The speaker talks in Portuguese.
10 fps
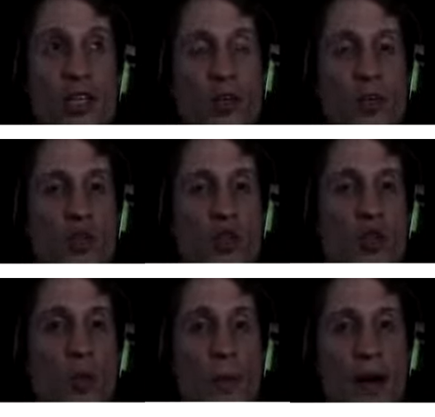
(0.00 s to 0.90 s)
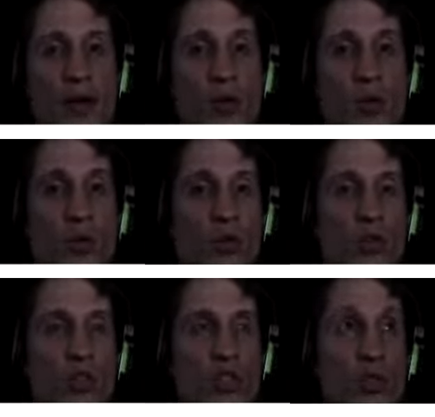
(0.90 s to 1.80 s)
Que o pessoal parou,
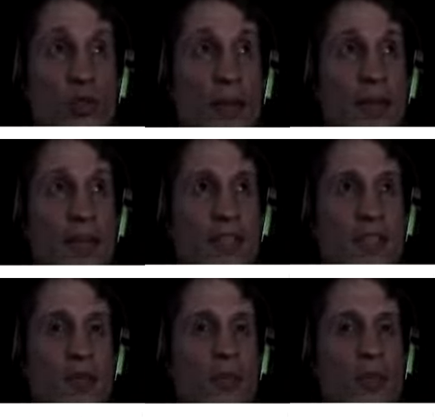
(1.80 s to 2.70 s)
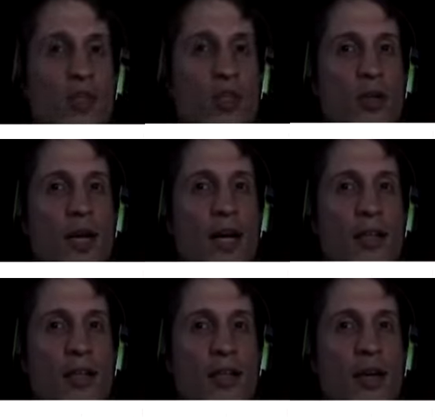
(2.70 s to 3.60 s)
não tem mais tempo para
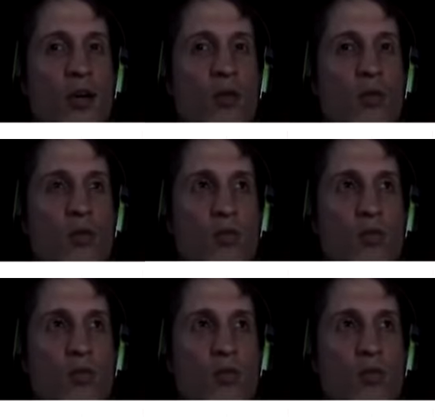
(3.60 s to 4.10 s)
jogar, tal.